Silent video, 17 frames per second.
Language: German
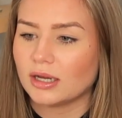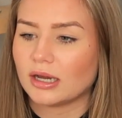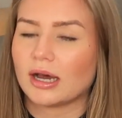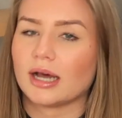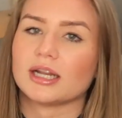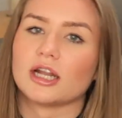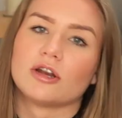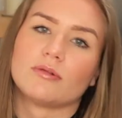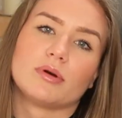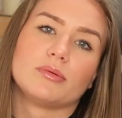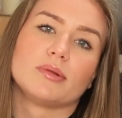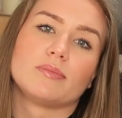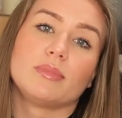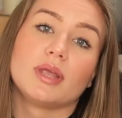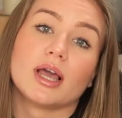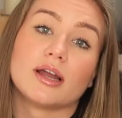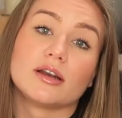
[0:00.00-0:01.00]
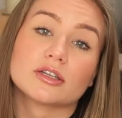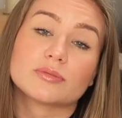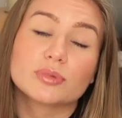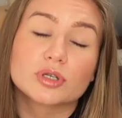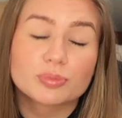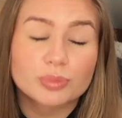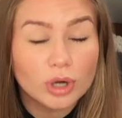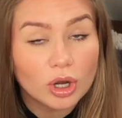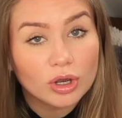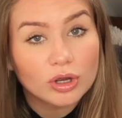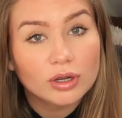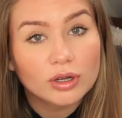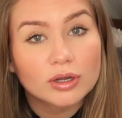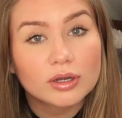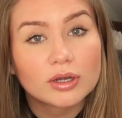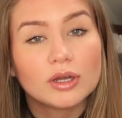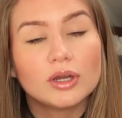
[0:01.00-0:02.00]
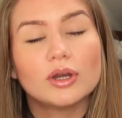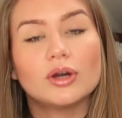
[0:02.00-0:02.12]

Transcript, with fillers: hat halt nochmal mit mir alles besprochen